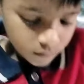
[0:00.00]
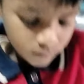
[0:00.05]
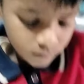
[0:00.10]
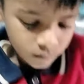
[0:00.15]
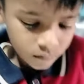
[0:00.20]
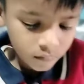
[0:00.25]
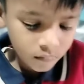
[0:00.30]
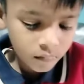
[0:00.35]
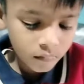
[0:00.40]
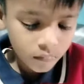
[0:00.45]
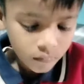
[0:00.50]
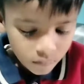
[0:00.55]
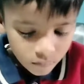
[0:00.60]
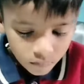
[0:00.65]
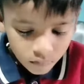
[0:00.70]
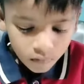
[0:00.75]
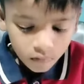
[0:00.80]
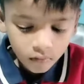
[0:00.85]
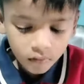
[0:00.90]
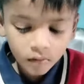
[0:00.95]
गेन
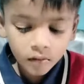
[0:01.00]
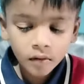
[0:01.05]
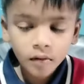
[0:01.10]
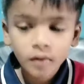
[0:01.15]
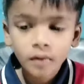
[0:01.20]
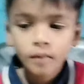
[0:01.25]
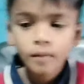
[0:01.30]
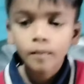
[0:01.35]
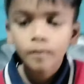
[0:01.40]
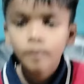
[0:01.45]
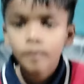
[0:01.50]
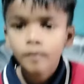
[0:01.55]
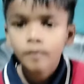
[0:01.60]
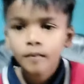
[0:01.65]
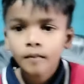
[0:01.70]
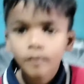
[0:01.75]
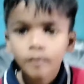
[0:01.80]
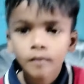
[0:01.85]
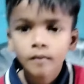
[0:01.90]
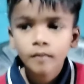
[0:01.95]
किया है ओके
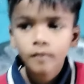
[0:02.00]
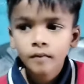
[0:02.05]
okay?